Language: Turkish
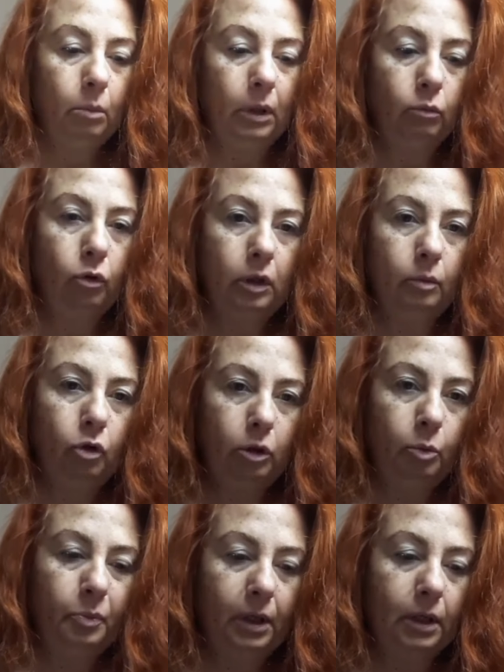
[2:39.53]
Ben boyaya
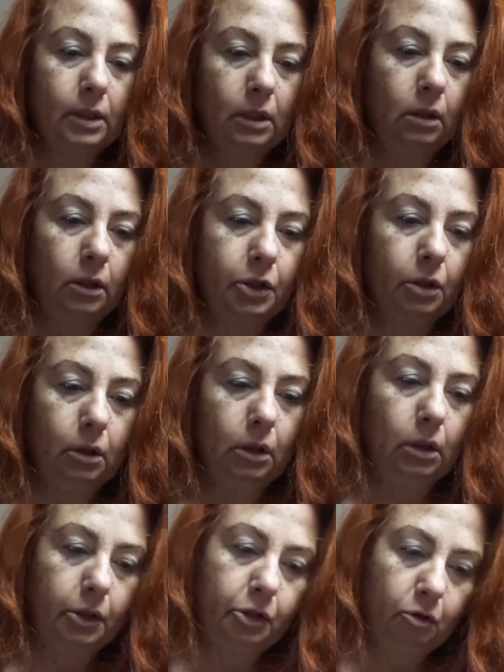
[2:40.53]
böyle bir plastik kaşıkla
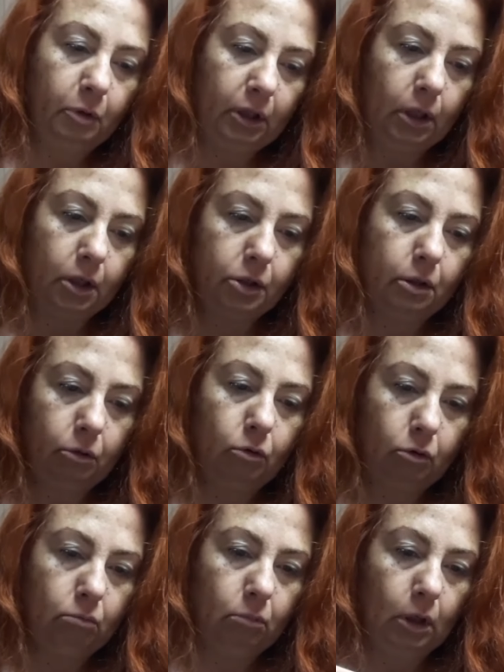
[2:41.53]
karıştırmayı tercih
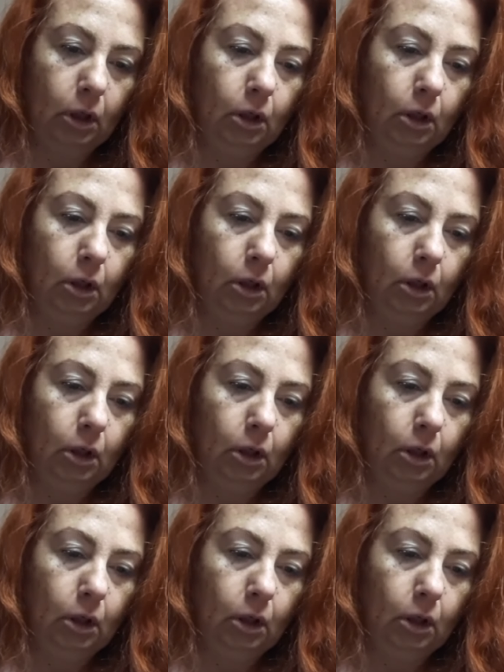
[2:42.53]
ediyorum.